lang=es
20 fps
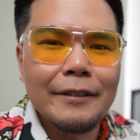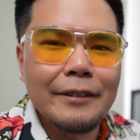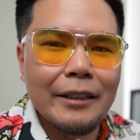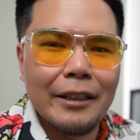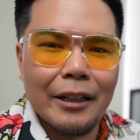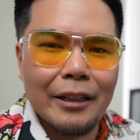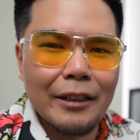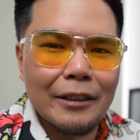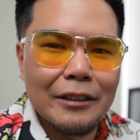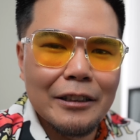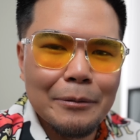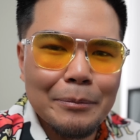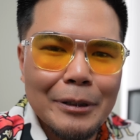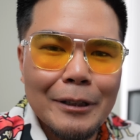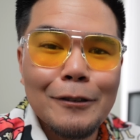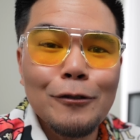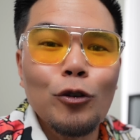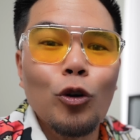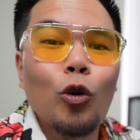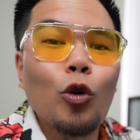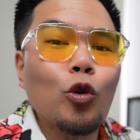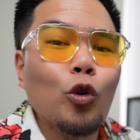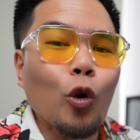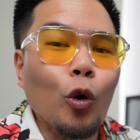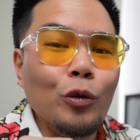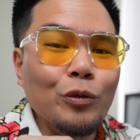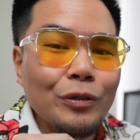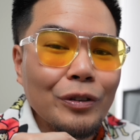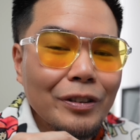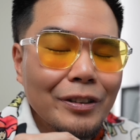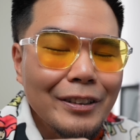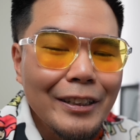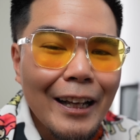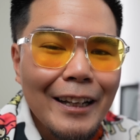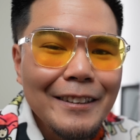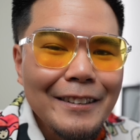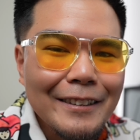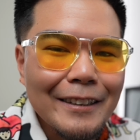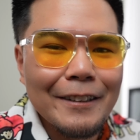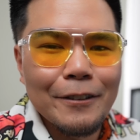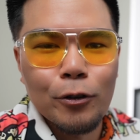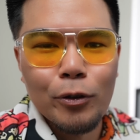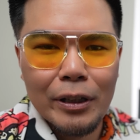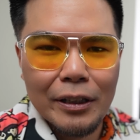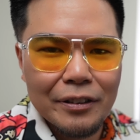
de rendimiento constante, ¿no?